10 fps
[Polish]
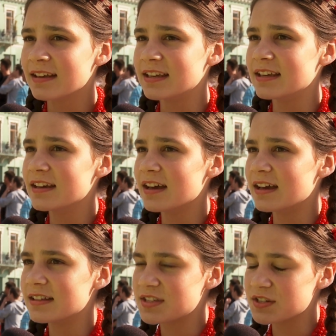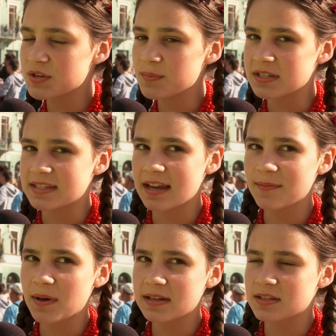i e, cieszymy się
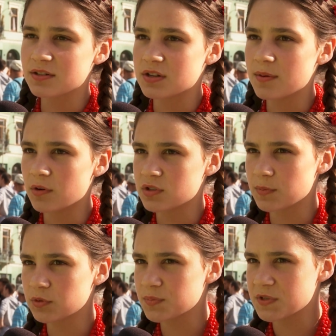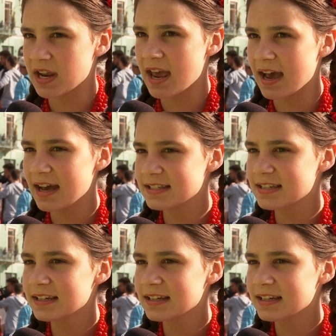bardzo, że mogliśmy tu przyjechać.